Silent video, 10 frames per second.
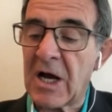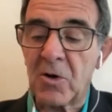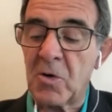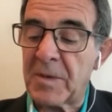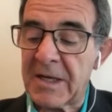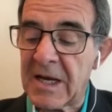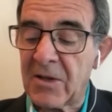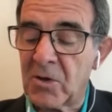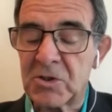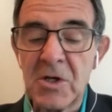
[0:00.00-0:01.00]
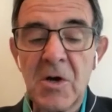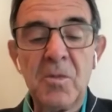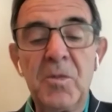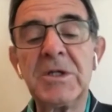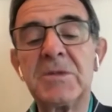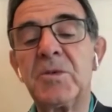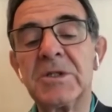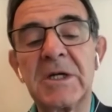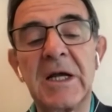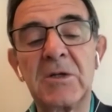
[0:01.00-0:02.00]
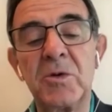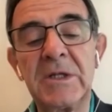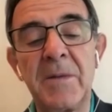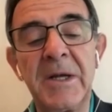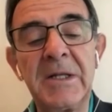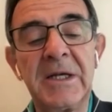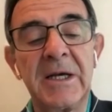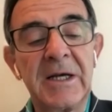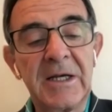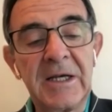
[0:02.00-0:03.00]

acompañados, pues, pues gratuitamente.